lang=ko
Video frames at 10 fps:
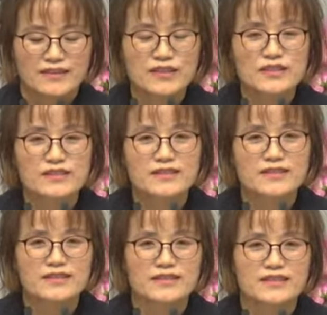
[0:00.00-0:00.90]

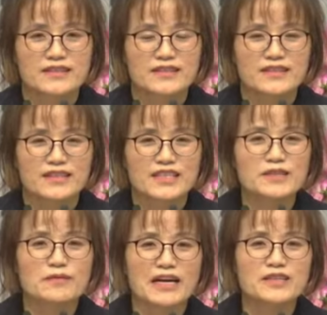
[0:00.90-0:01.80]
저는
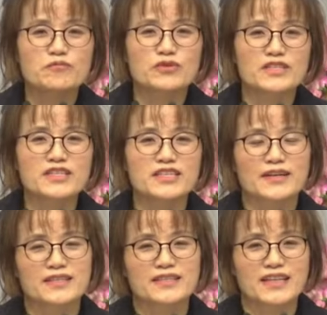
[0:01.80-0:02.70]
이 많은 불인들이
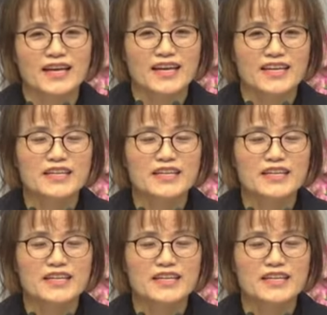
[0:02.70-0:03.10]
아는데